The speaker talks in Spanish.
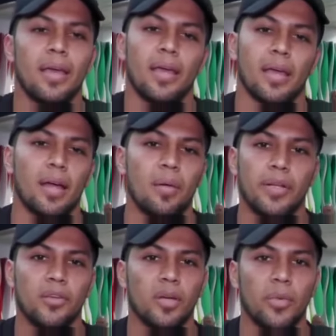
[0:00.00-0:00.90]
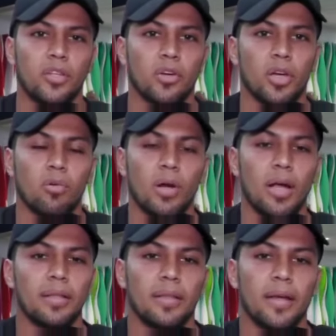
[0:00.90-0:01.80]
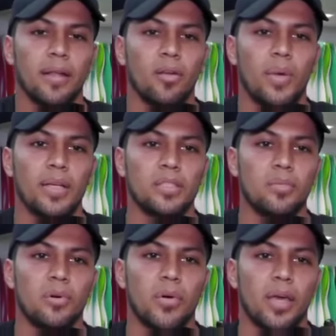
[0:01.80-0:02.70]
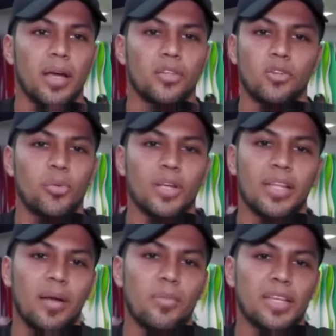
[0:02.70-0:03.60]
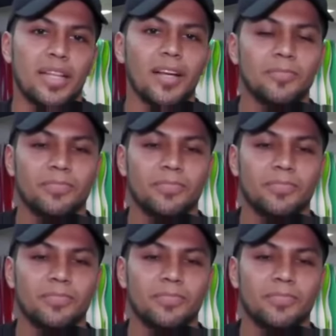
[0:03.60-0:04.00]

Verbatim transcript: en cada partido que me toque jugar, daré lo máximo, voy a dejar todo por esta camiseta.